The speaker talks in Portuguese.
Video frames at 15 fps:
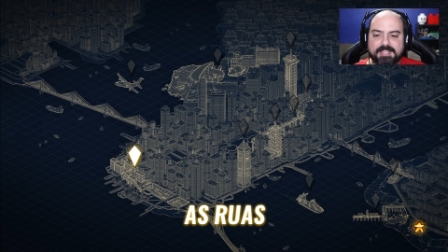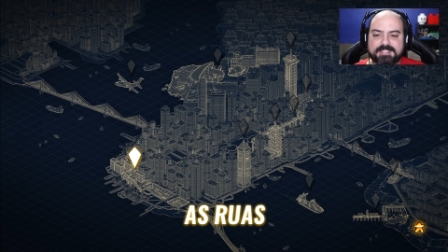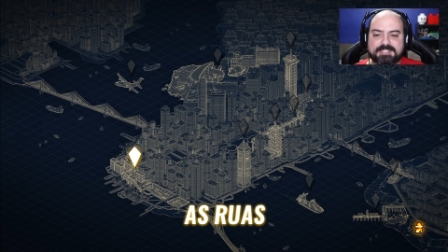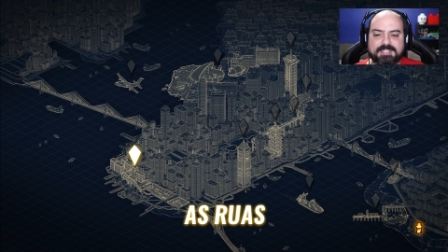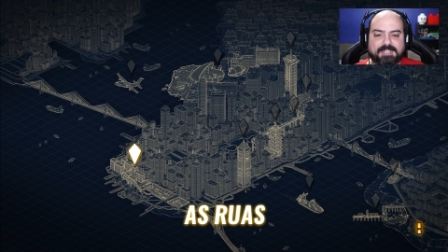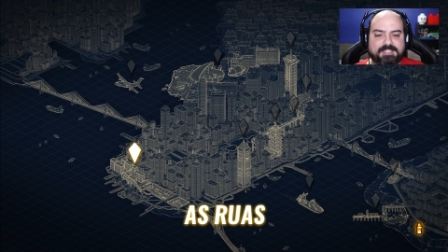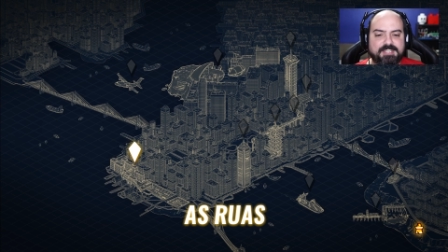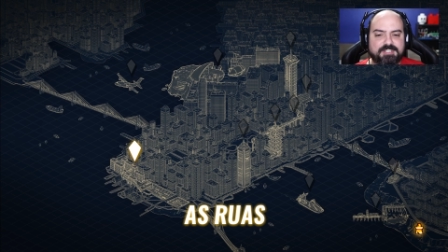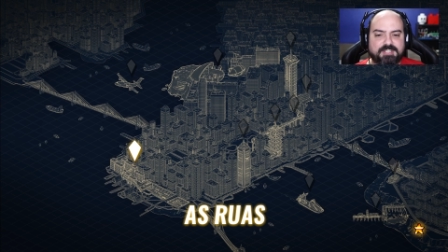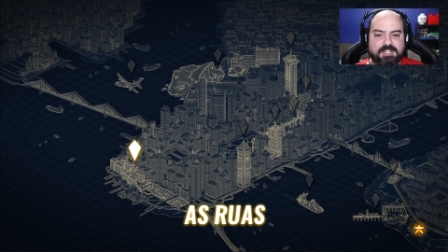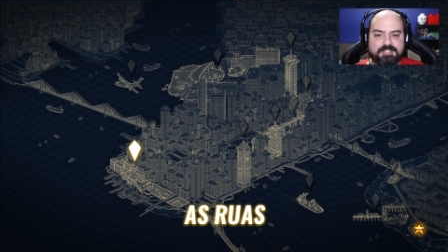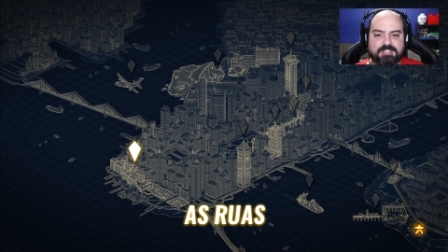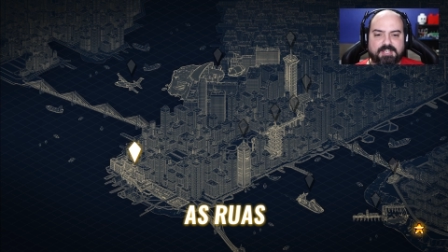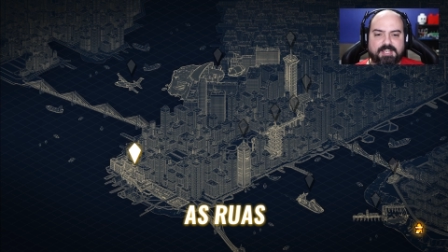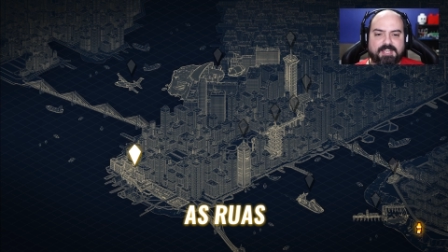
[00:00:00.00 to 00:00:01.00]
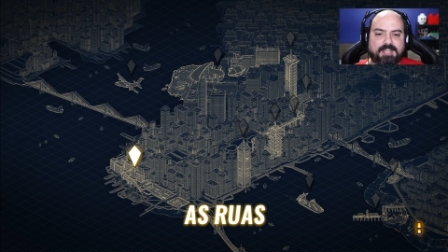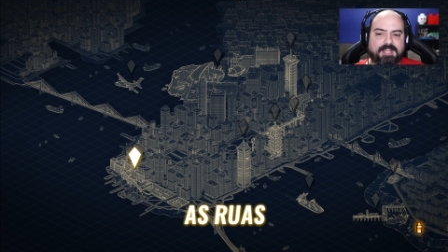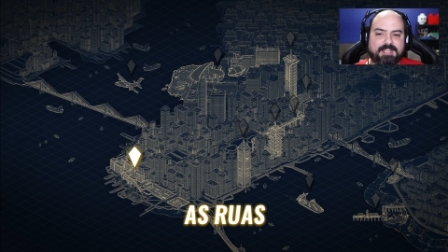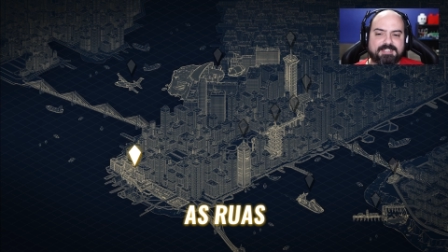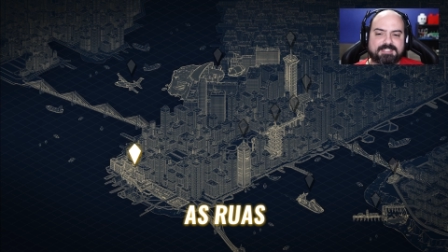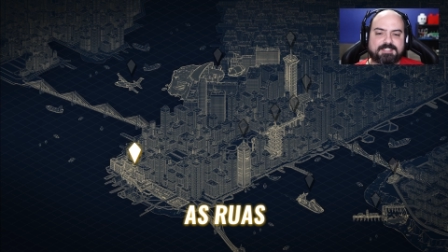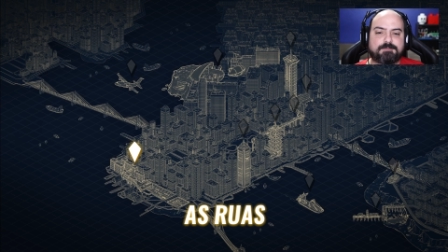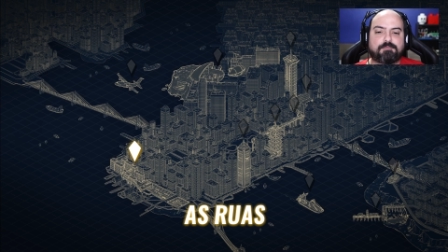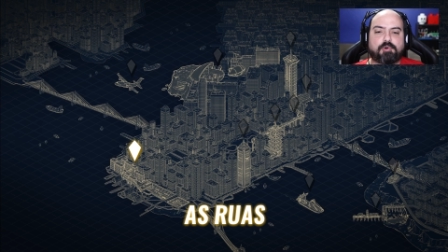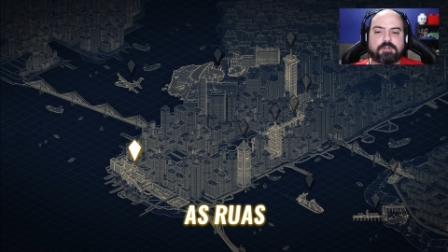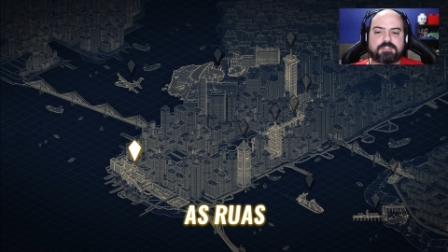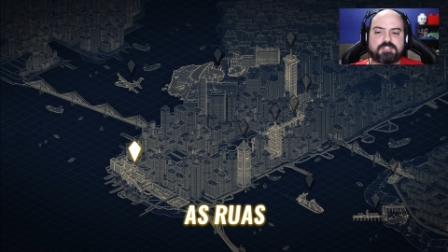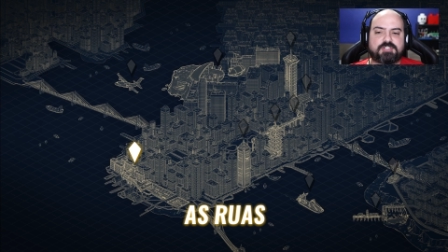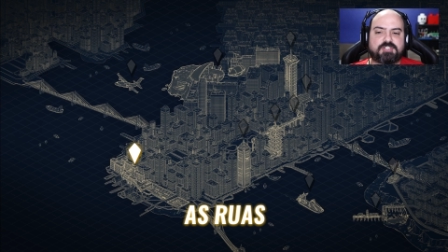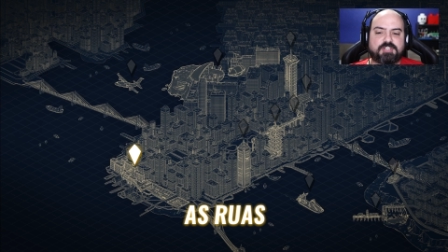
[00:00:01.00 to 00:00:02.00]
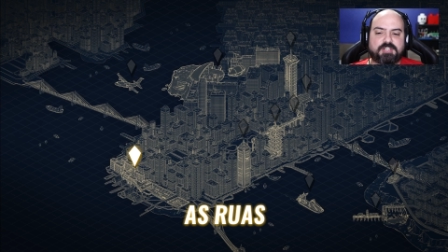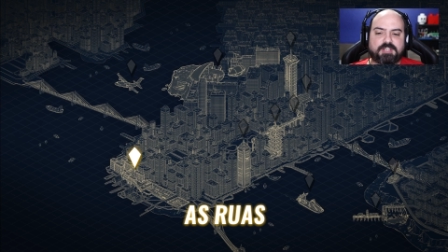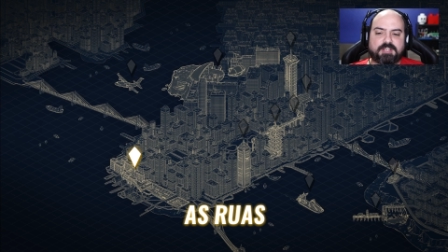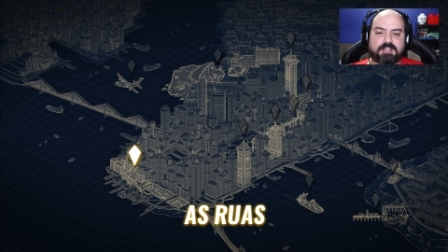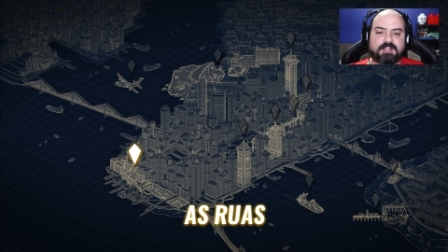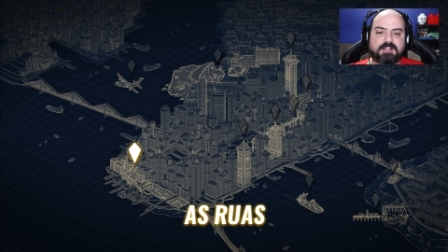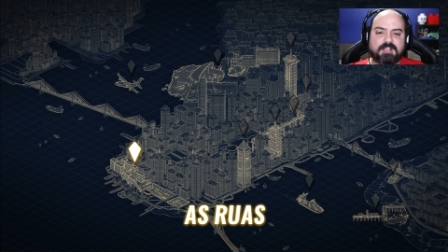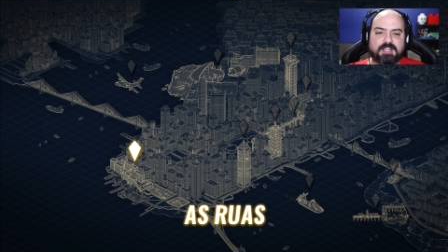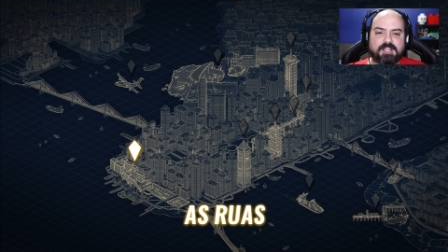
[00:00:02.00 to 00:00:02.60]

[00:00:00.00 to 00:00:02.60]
Isso aqui, gente, é esse monte de,